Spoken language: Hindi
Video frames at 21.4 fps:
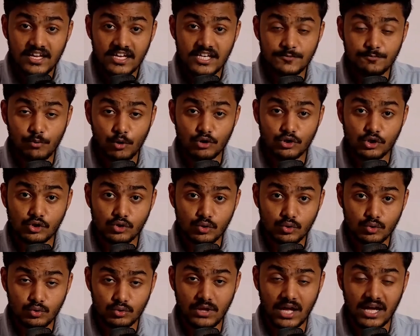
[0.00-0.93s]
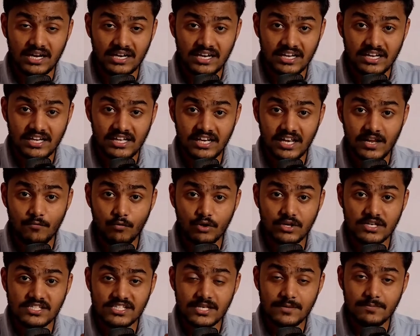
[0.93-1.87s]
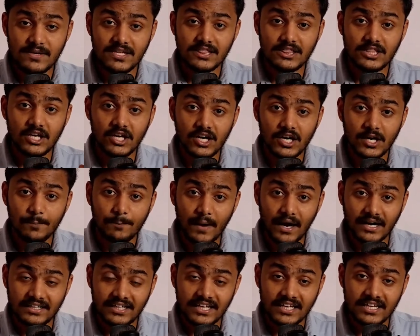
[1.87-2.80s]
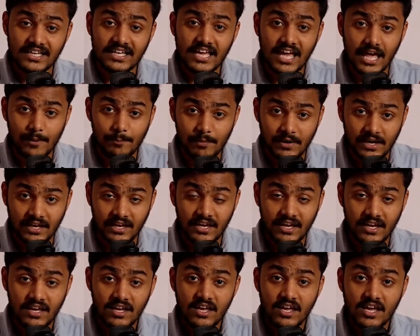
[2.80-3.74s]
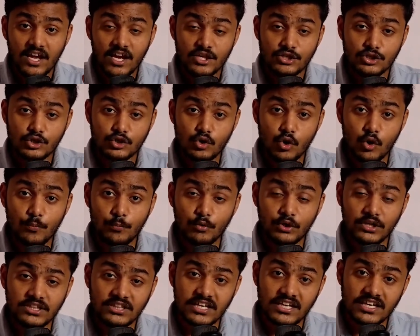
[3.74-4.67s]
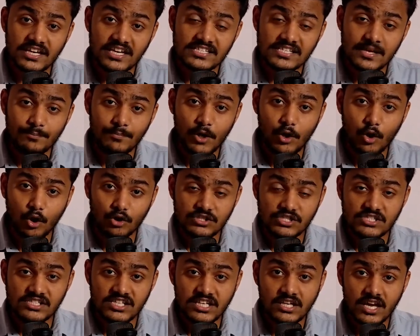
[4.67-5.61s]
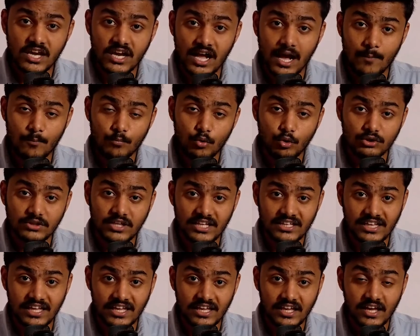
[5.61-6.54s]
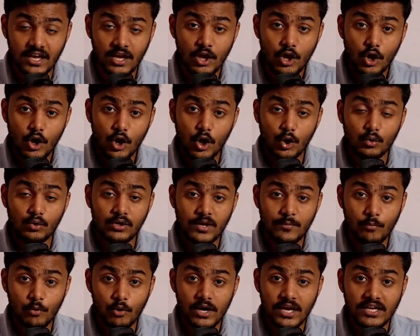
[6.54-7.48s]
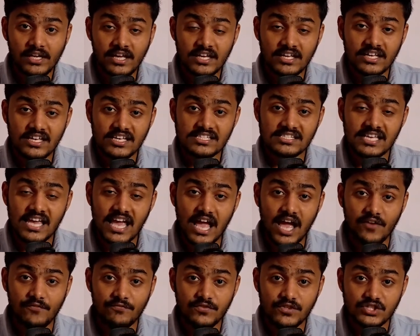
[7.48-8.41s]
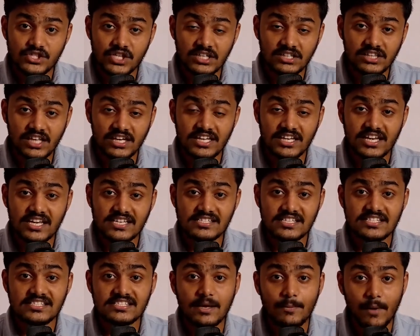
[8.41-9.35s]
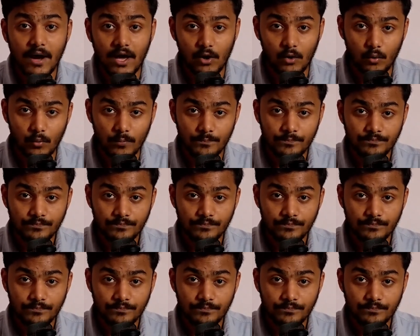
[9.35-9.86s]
इस प्रोसेस को सुधारने के लिए वो किसी भी थर्ड पार्टी की हेल्प लेंगे जिसको पूरी तरीके से अपने लॉजिस्टिक के काम को दे देंगे और उन्हें बोलेंगे कि इसे एफिशिएंट तरीके से संभालो